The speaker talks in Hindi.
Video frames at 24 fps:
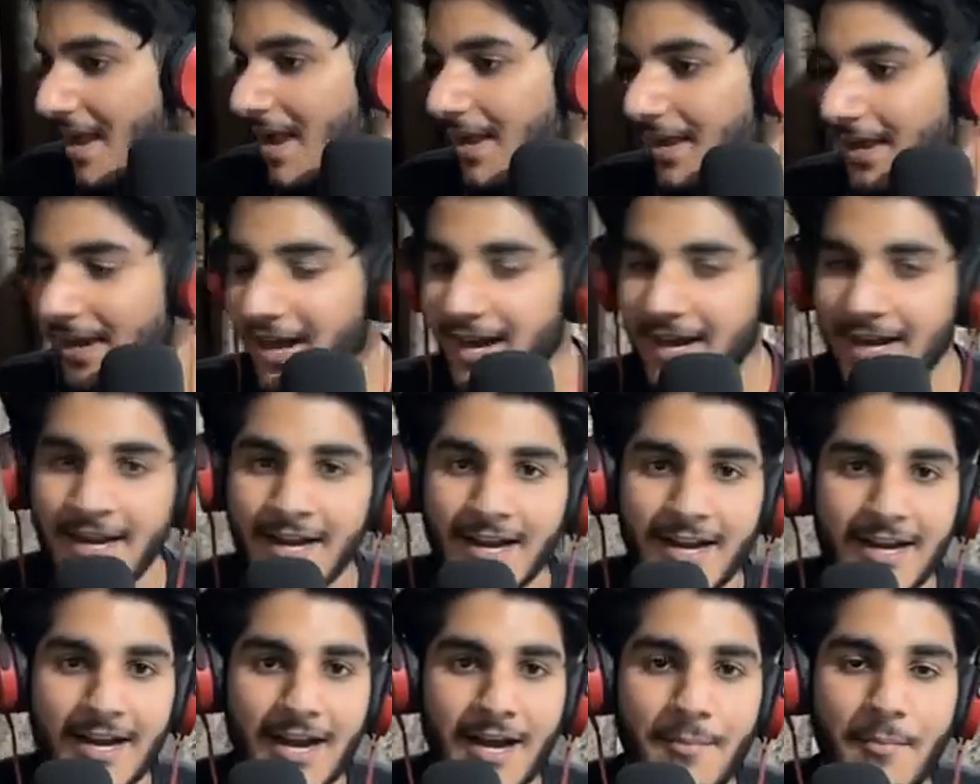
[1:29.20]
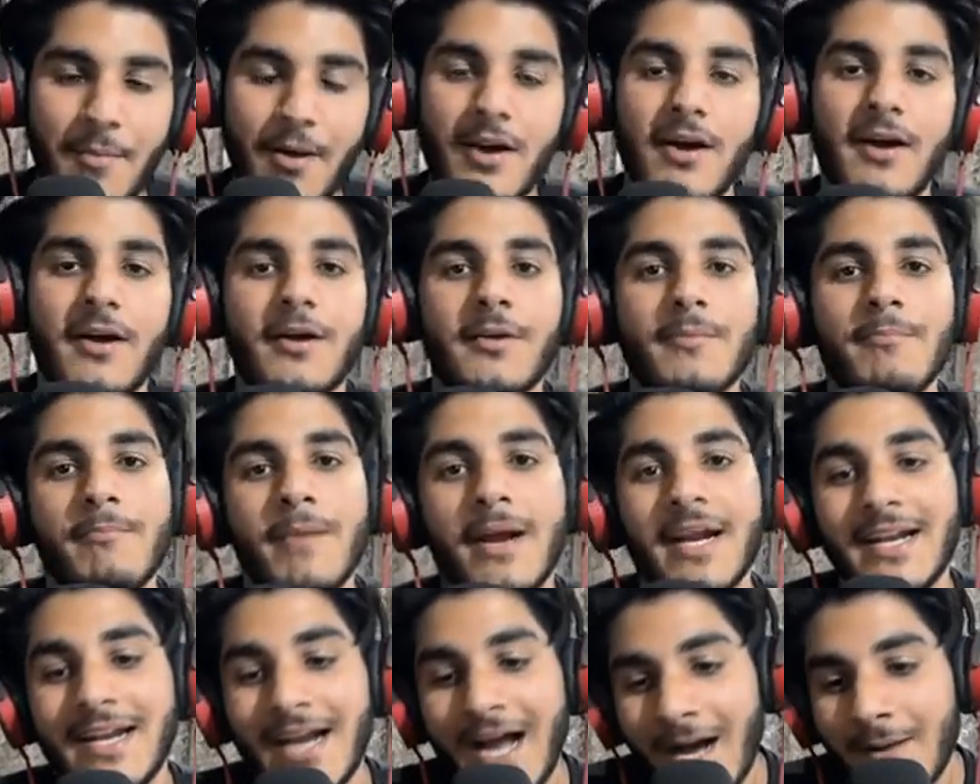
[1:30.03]
गाने का नाम मैं
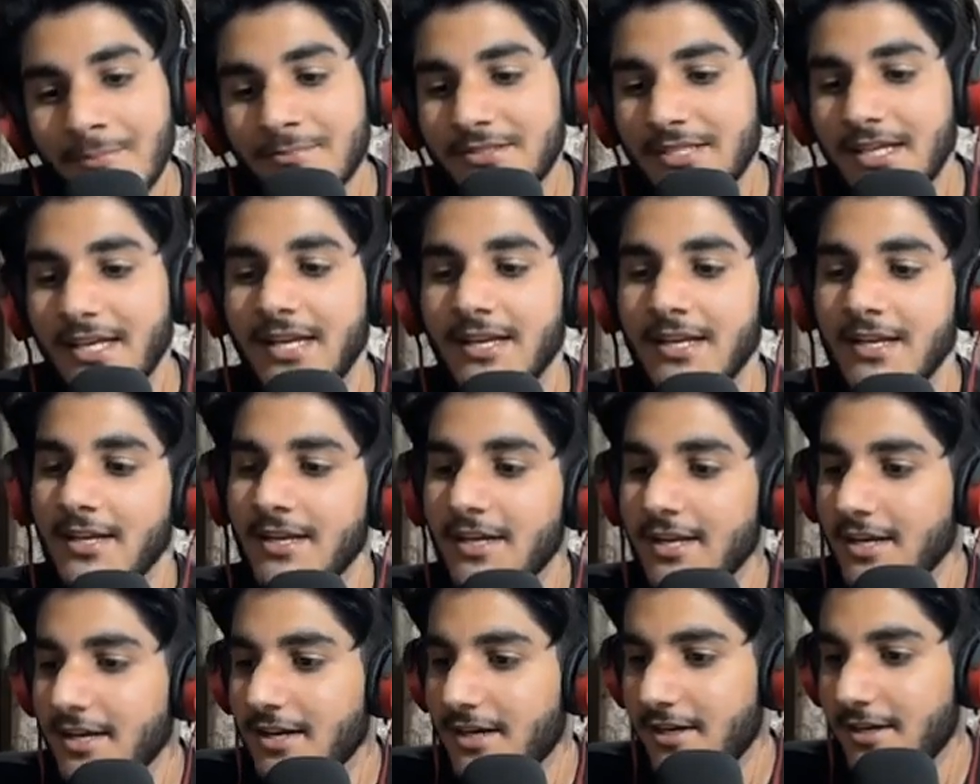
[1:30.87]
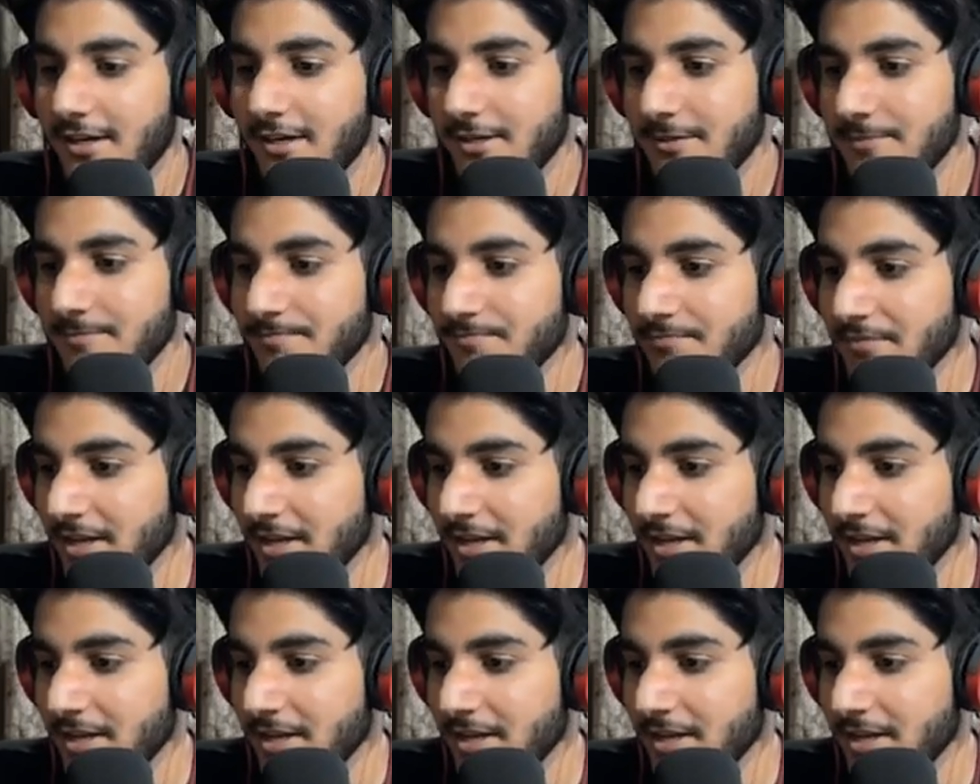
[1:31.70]
नाम से आ, um,